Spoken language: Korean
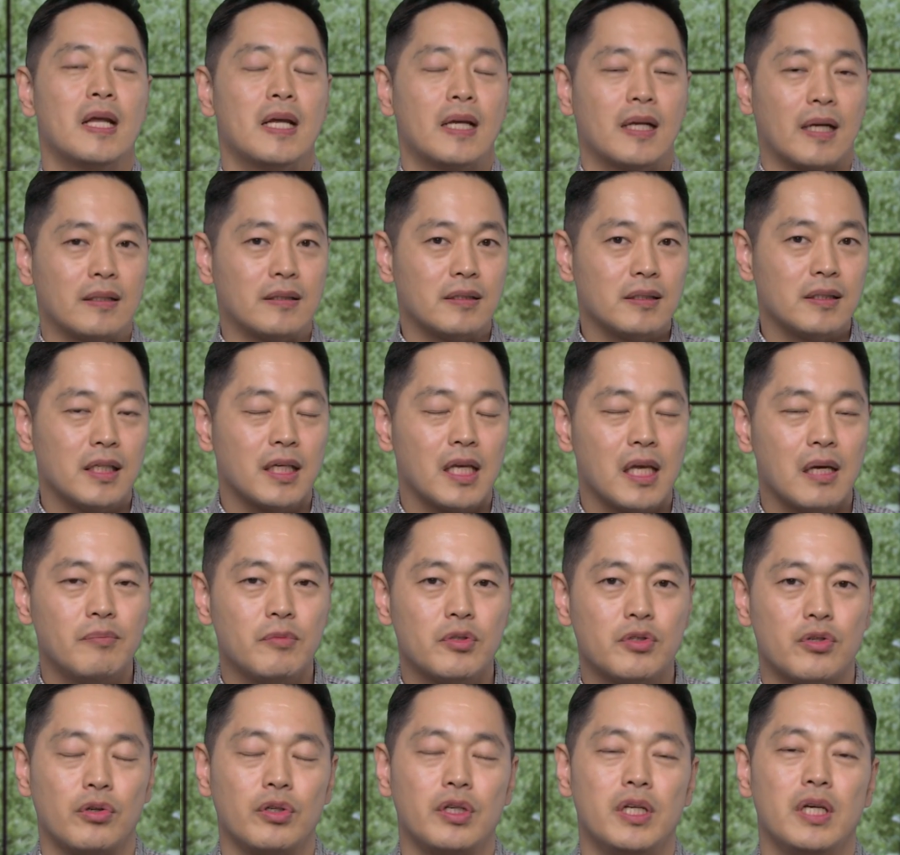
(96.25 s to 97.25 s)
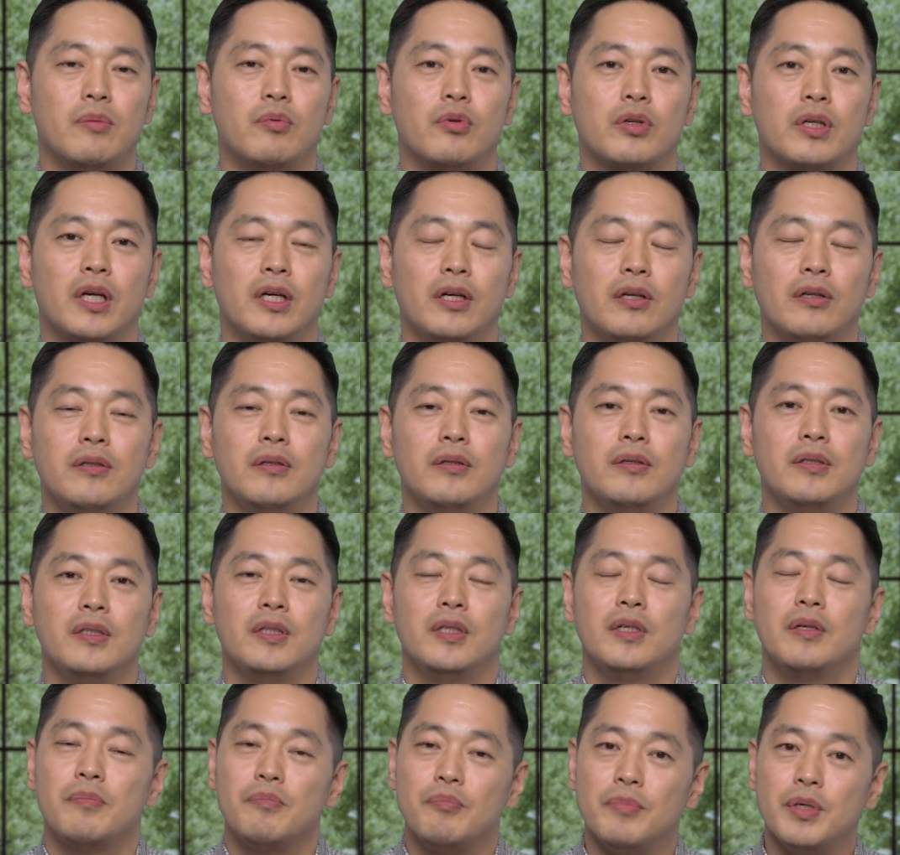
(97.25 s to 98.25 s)
간단하게 한번 정리해 볼까요?
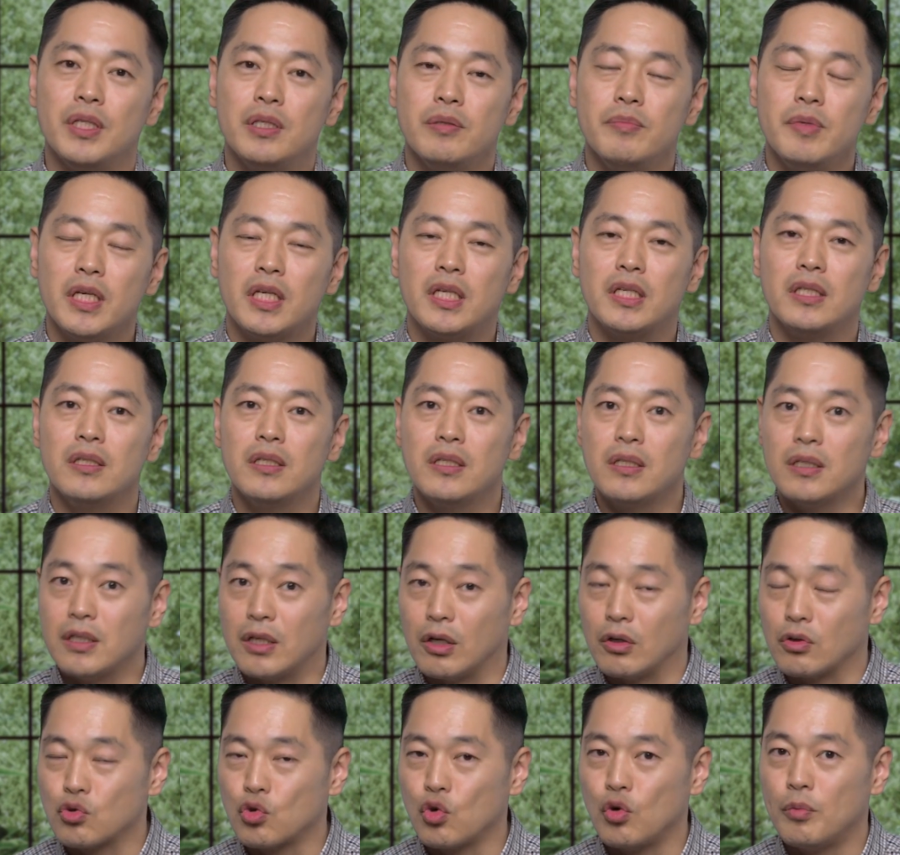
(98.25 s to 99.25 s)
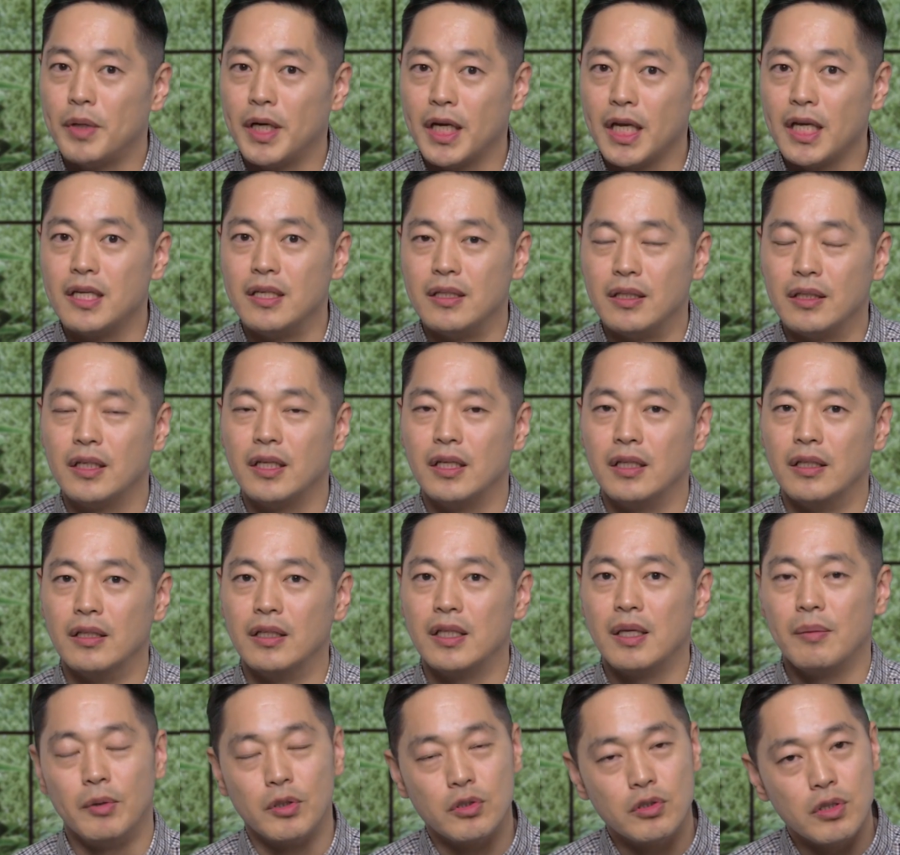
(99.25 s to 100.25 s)
믿음의 기능 그리고 소망의 기능이
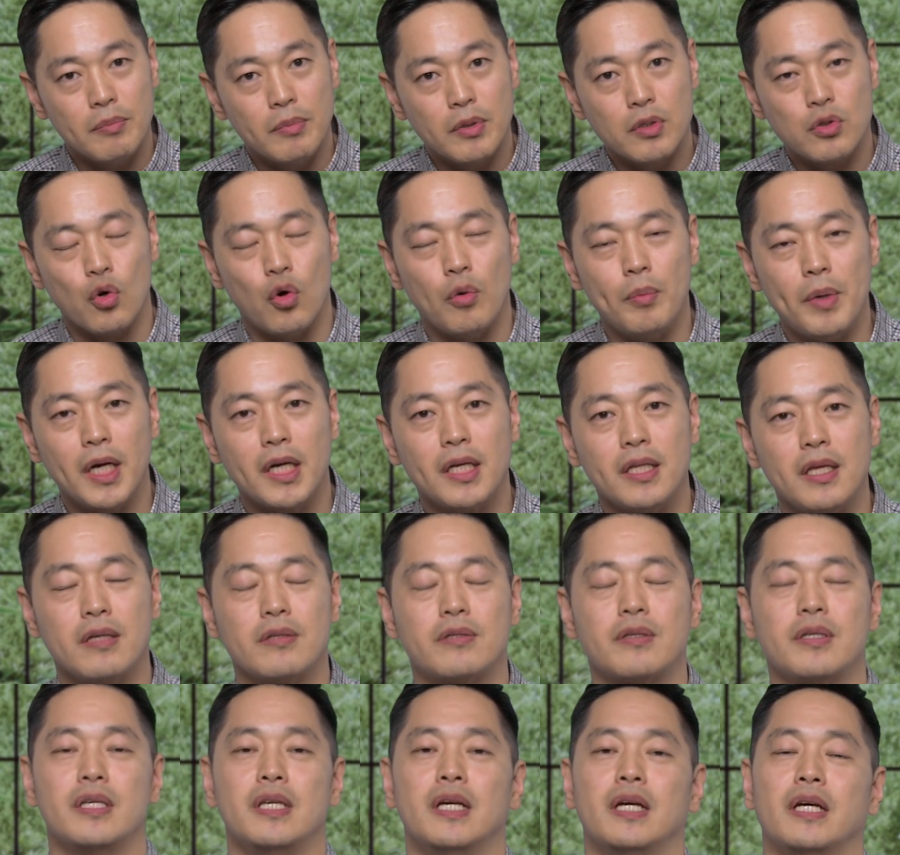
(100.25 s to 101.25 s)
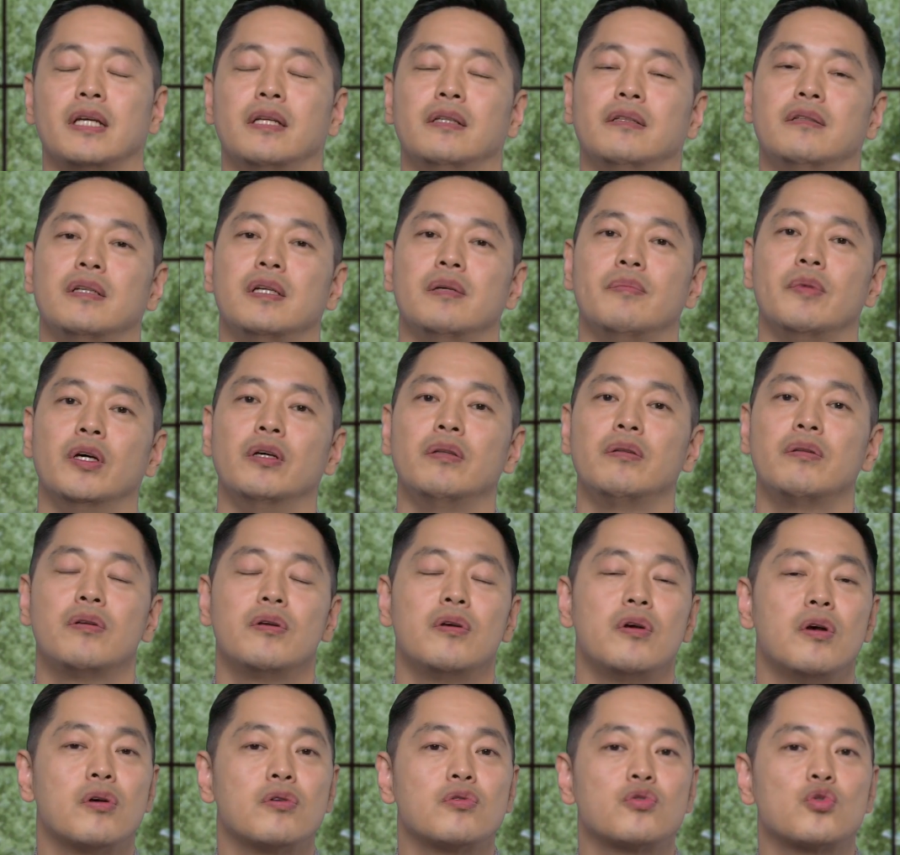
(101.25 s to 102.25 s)
있는데, 먼저 한번 소망에 대해서 이야기를 드리면,
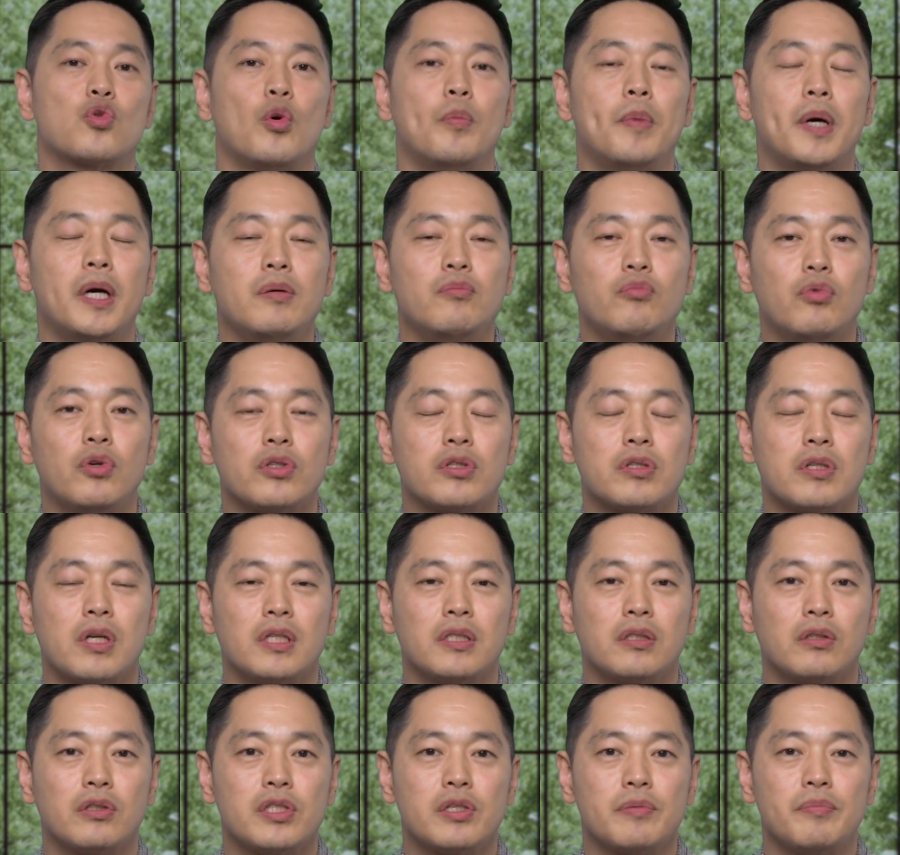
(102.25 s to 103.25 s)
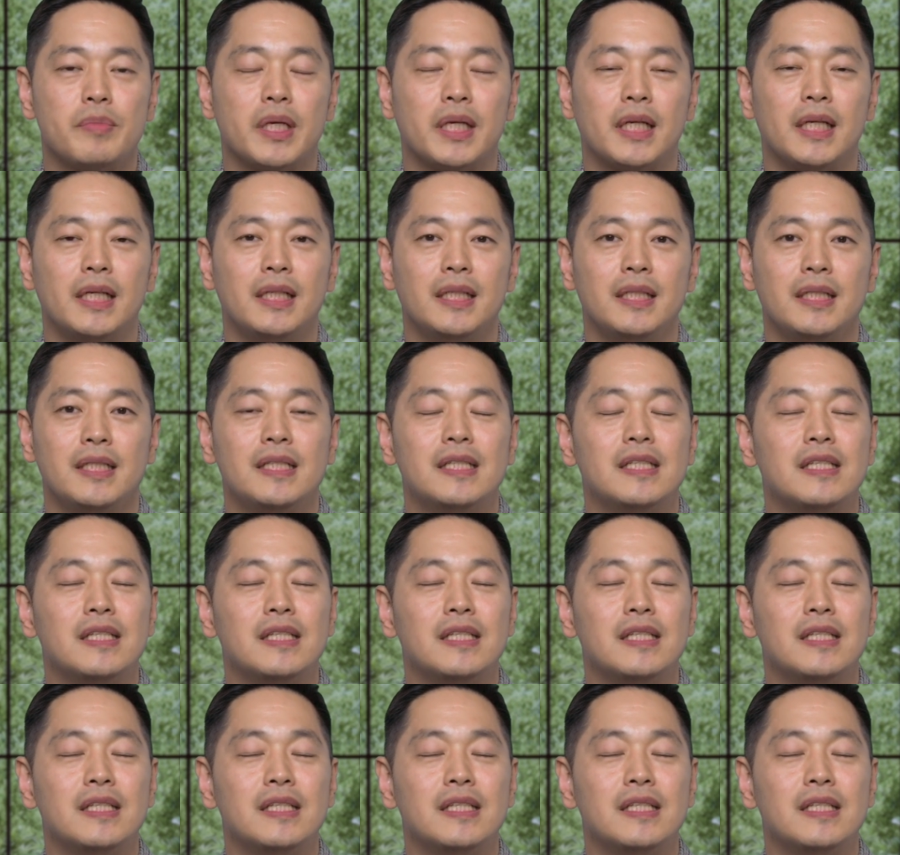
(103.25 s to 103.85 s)
소망은 무엇을 하는 것입니까?